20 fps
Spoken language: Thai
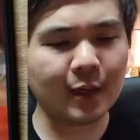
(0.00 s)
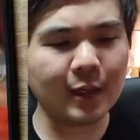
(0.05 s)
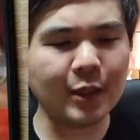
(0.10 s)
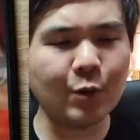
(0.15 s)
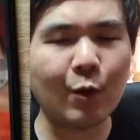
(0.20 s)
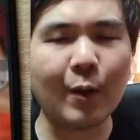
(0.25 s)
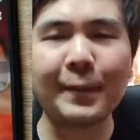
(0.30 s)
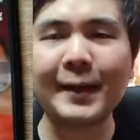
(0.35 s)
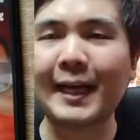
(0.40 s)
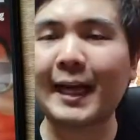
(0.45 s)
ก็
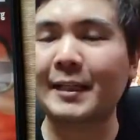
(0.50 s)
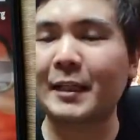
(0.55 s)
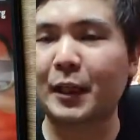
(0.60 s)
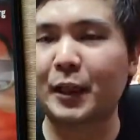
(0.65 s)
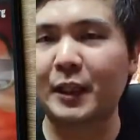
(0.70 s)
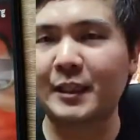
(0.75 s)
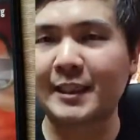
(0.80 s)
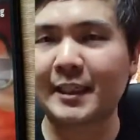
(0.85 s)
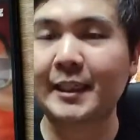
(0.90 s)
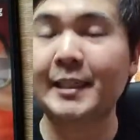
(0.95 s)
ถือว่าเป็นการตั
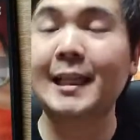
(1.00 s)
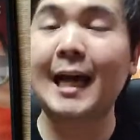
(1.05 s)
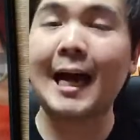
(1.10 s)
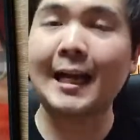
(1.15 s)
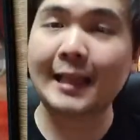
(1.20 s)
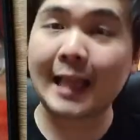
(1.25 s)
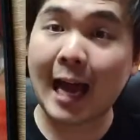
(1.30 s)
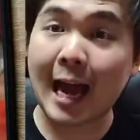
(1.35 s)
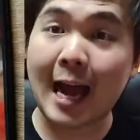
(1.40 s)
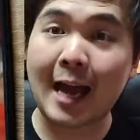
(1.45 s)
ดสินใจที่ท้า
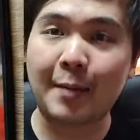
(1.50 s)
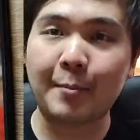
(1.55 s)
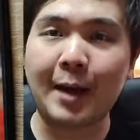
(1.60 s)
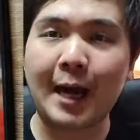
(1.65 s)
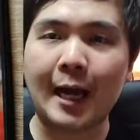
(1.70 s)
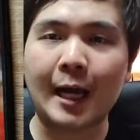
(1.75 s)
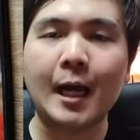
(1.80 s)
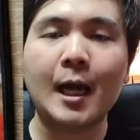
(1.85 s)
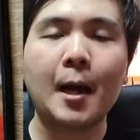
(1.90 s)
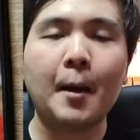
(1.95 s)
ทาย
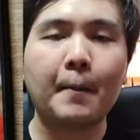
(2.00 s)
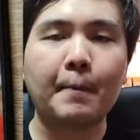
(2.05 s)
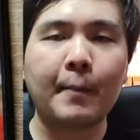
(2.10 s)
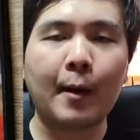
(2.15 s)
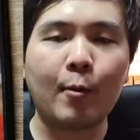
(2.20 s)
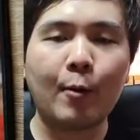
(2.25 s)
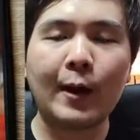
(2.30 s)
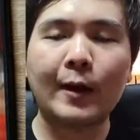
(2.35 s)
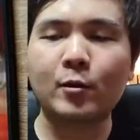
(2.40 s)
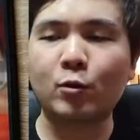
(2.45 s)
มาก
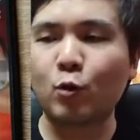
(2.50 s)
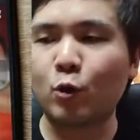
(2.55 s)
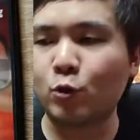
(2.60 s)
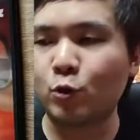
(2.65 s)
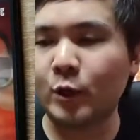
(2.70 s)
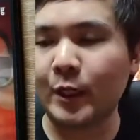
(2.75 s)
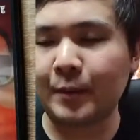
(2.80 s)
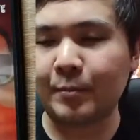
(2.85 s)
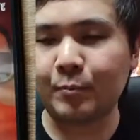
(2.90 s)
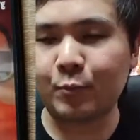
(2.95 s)
เพราะว่าตัว
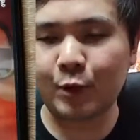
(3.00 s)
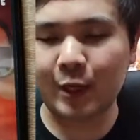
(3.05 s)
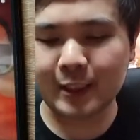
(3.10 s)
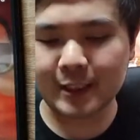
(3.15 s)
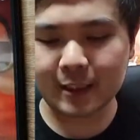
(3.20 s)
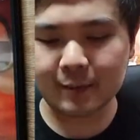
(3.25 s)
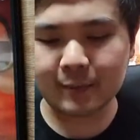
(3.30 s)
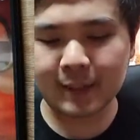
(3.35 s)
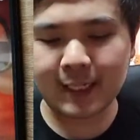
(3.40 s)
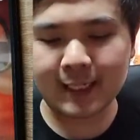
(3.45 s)
ยูนิตโปรดั
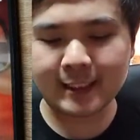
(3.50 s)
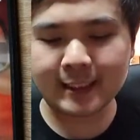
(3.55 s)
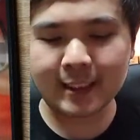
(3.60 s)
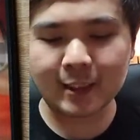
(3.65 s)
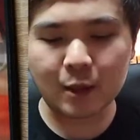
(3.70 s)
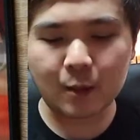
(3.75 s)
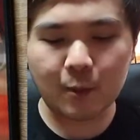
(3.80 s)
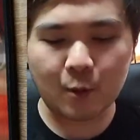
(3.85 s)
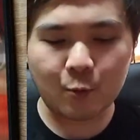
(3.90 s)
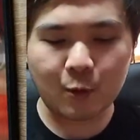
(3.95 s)
กชันแมเนเจอ
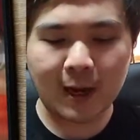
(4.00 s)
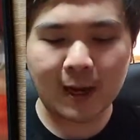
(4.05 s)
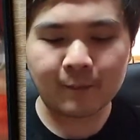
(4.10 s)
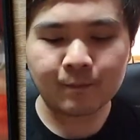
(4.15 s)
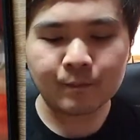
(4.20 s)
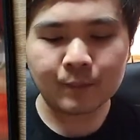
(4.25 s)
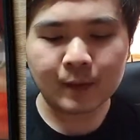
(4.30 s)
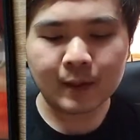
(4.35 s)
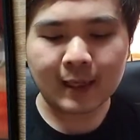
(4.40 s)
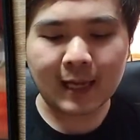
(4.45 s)
ร์ก็บอกว่า
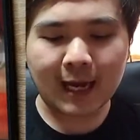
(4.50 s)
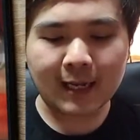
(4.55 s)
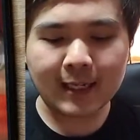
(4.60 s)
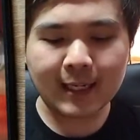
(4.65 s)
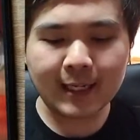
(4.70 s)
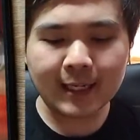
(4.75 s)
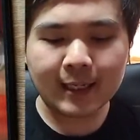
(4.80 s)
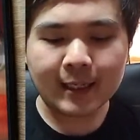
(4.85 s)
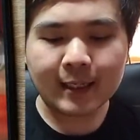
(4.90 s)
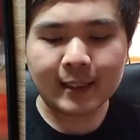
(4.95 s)
การ
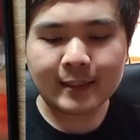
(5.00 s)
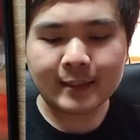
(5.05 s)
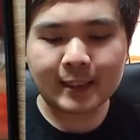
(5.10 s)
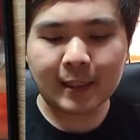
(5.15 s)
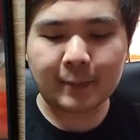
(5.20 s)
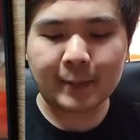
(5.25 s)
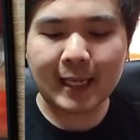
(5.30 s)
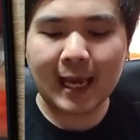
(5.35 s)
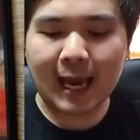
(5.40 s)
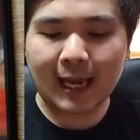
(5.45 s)
ที่
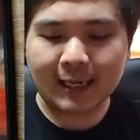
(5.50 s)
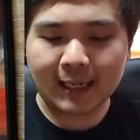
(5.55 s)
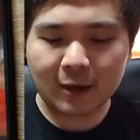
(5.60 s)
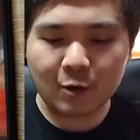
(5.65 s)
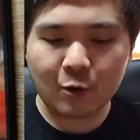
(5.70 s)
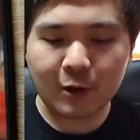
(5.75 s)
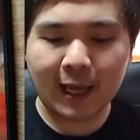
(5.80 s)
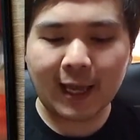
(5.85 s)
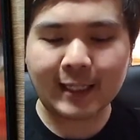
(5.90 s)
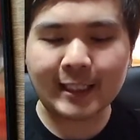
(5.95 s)
จะไปถ่ายใน
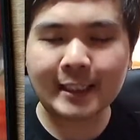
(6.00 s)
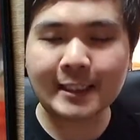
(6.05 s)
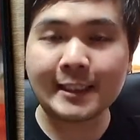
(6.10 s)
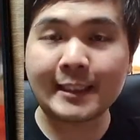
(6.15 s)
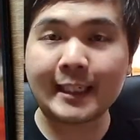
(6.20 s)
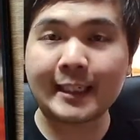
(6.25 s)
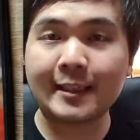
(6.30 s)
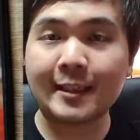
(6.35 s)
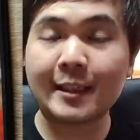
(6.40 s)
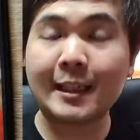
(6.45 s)
โลเคชัน
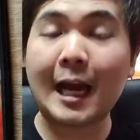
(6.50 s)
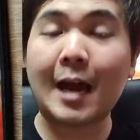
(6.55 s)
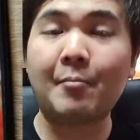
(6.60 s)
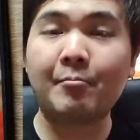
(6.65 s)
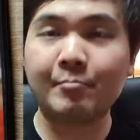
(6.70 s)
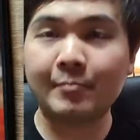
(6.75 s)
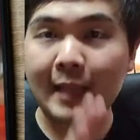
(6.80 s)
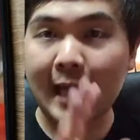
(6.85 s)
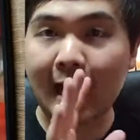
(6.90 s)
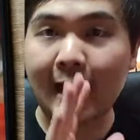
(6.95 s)
จริงแล้ว
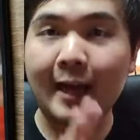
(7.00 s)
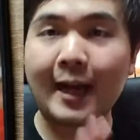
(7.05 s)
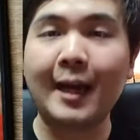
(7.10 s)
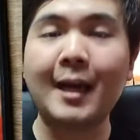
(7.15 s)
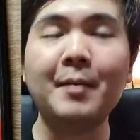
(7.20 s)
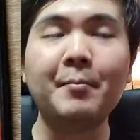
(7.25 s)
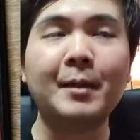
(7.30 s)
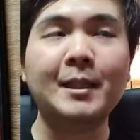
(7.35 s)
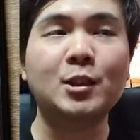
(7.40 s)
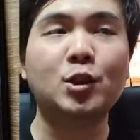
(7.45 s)
ทำหนัง
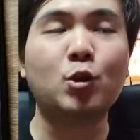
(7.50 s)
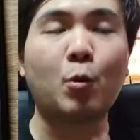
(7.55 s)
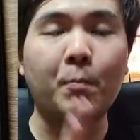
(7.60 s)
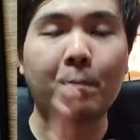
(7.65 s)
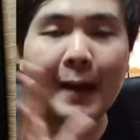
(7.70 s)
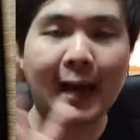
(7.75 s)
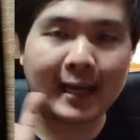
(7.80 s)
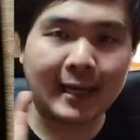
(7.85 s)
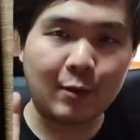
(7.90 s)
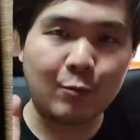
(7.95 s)
ให้มันจบ
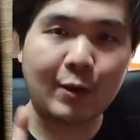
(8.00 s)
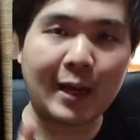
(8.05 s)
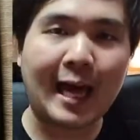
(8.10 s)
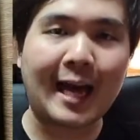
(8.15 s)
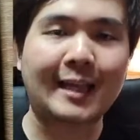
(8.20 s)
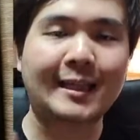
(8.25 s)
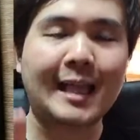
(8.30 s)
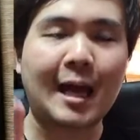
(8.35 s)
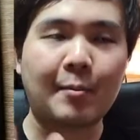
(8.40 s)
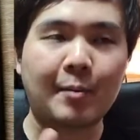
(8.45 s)
ภายในเว
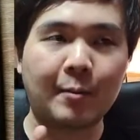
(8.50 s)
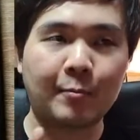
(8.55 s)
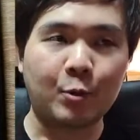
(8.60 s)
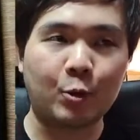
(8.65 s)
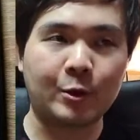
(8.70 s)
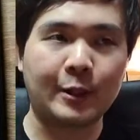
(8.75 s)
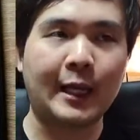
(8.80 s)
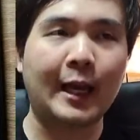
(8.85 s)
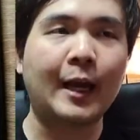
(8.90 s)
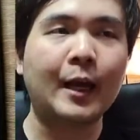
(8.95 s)
ลาตามกำห
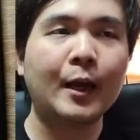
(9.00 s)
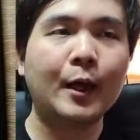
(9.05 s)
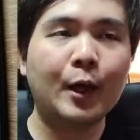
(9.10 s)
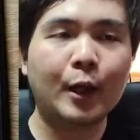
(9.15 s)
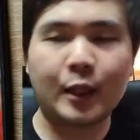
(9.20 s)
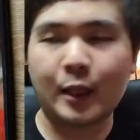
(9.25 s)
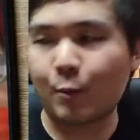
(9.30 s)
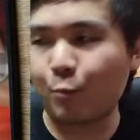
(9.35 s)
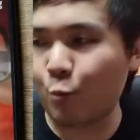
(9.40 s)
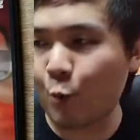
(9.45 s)
นดเนี่ย
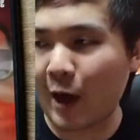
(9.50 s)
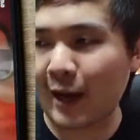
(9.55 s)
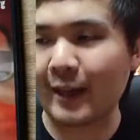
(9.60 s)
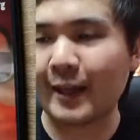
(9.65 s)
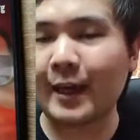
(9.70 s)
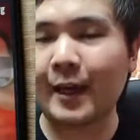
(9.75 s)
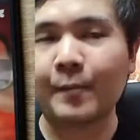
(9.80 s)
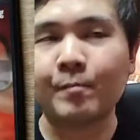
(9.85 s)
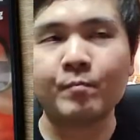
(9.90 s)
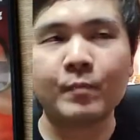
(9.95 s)
สิวัน
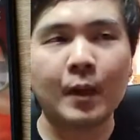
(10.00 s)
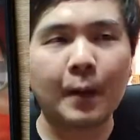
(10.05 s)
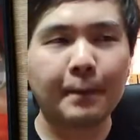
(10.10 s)
เนี่ย